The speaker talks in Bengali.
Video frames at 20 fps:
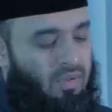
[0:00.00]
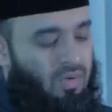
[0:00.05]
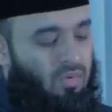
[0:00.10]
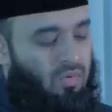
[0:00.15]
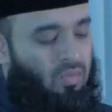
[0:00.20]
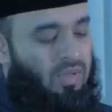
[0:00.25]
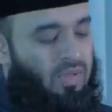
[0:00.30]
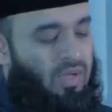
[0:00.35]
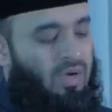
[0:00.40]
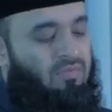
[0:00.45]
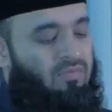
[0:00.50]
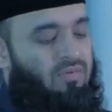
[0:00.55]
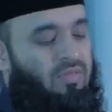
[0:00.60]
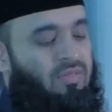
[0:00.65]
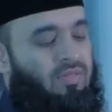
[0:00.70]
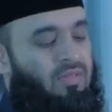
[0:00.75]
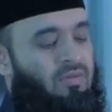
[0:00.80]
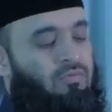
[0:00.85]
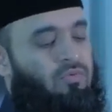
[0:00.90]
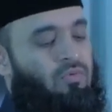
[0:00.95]
ওই
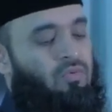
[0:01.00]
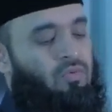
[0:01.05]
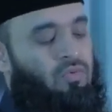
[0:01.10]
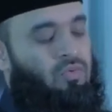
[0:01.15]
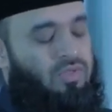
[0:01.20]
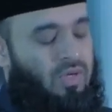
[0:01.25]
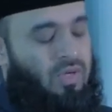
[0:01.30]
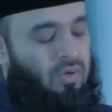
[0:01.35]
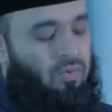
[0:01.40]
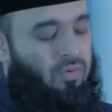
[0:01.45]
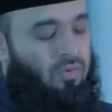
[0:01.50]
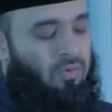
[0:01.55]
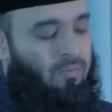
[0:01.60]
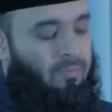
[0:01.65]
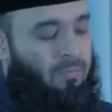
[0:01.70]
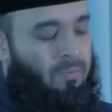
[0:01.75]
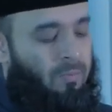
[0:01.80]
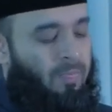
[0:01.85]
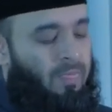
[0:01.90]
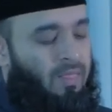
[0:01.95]
আহফাদনা ফুরু জাহুন
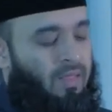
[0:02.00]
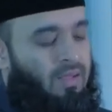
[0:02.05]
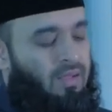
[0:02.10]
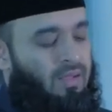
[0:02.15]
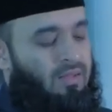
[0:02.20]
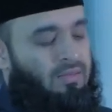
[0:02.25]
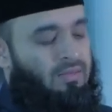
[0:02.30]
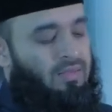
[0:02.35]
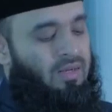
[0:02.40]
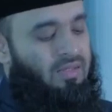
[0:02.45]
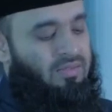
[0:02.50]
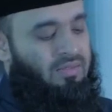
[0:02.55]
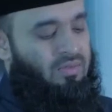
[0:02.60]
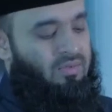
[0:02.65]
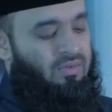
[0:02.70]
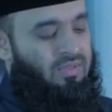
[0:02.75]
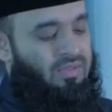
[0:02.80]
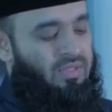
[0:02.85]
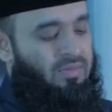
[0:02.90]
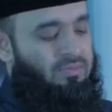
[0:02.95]
তারা যেন
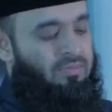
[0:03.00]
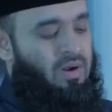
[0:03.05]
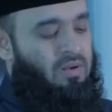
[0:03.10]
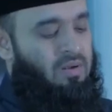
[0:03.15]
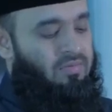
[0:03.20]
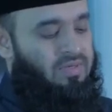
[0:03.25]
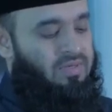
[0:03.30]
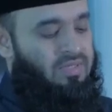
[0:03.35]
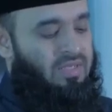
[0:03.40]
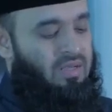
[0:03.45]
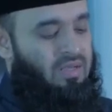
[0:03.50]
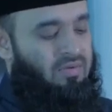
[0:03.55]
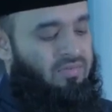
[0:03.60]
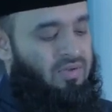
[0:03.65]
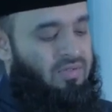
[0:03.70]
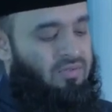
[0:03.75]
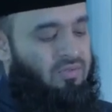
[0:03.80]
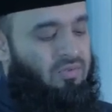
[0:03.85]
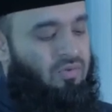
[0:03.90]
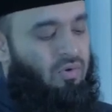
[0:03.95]
তাদের প্রাইভেটসকে
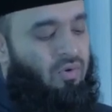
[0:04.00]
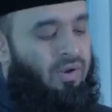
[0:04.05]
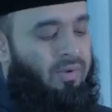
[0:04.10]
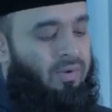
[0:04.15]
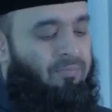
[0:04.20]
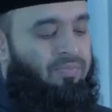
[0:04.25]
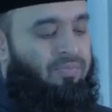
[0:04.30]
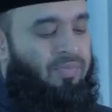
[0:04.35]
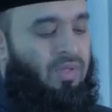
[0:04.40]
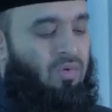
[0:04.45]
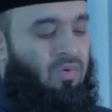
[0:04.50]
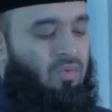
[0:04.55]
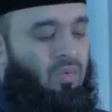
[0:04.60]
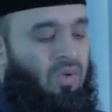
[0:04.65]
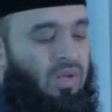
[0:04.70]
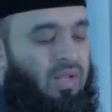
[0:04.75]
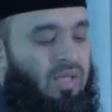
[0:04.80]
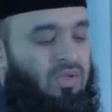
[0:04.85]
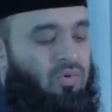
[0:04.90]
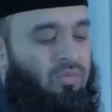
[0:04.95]
হেফাজত করে
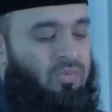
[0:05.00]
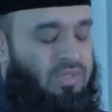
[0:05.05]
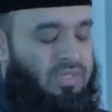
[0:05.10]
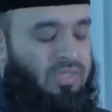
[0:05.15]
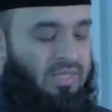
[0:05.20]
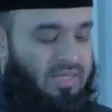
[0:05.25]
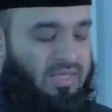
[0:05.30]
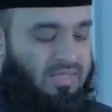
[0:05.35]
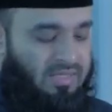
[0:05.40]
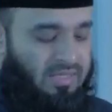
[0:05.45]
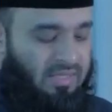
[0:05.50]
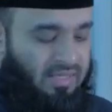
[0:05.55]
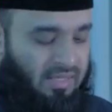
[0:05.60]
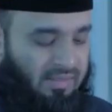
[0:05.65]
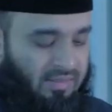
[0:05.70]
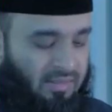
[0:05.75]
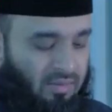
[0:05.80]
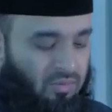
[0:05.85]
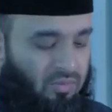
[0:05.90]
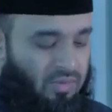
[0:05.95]
ওয়ালা ইউবদিনা জিনা
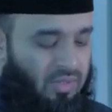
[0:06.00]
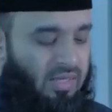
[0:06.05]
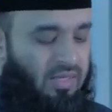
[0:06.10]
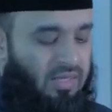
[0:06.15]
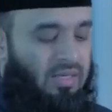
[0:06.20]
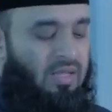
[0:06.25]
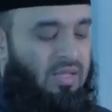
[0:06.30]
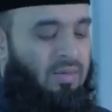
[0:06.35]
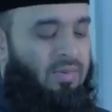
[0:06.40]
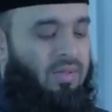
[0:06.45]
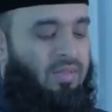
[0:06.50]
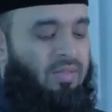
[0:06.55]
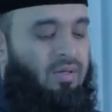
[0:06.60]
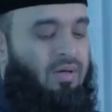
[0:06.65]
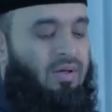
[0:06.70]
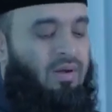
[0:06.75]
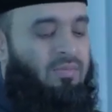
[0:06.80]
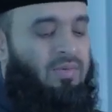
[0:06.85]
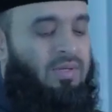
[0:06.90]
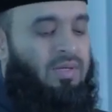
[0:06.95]
তাহুন্না ইল্লা মা
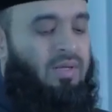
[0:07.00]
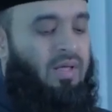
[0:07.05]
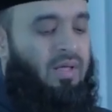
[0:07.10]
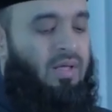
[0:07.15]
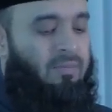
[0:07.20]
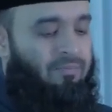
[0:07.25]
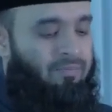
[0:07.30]
জাহারা মিনহা